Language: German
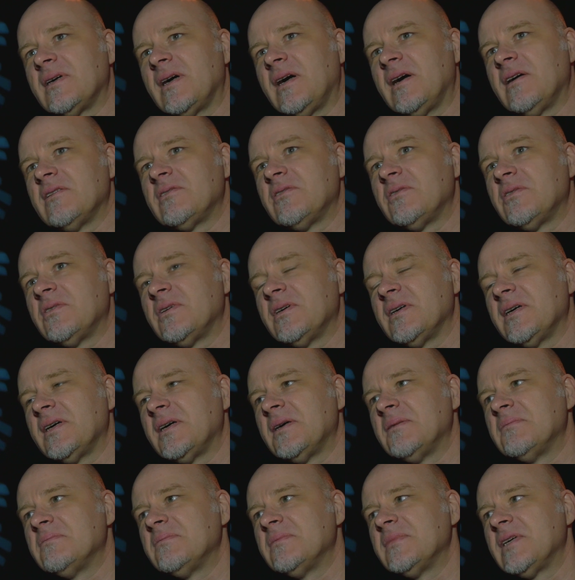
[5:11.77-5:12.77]
Also
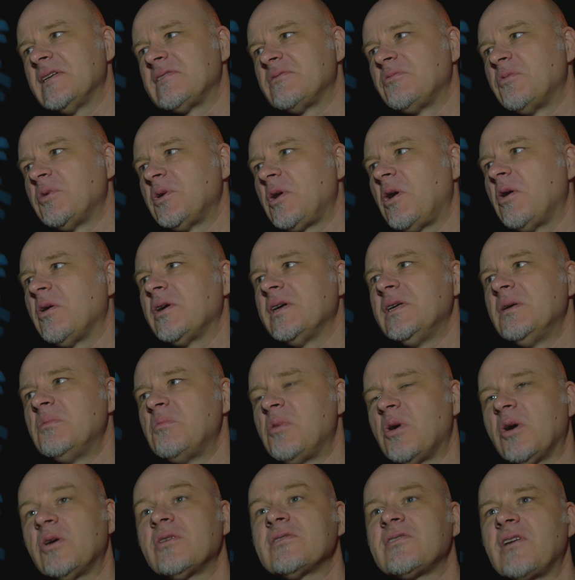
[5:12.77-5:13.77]
ähm, es wurde auch in den
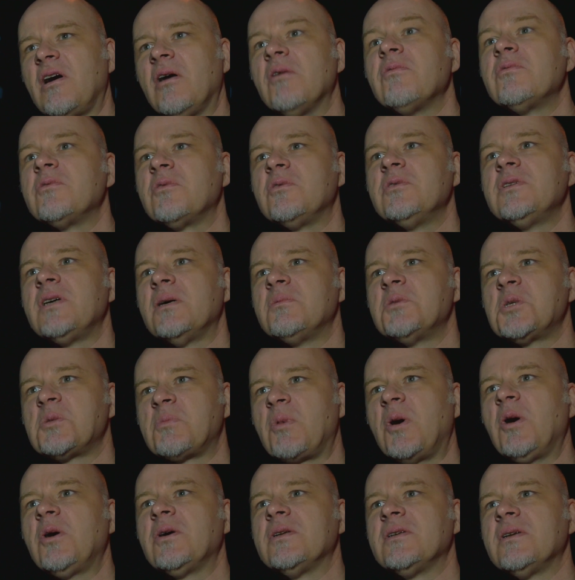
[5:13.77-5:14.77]
Blogs rauf und runter
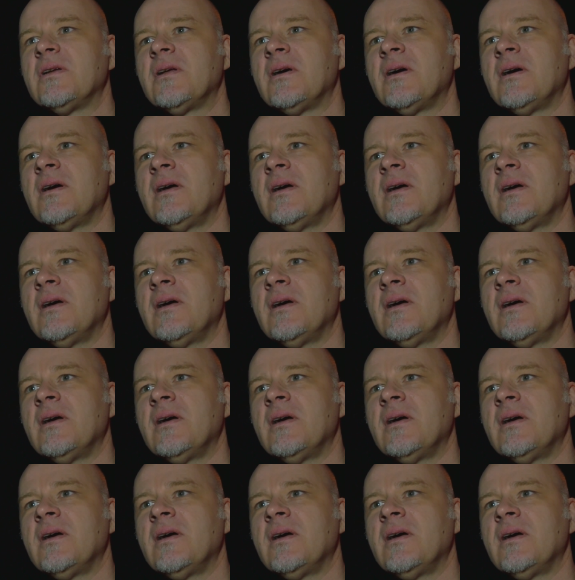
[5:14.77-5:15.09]
besprochen.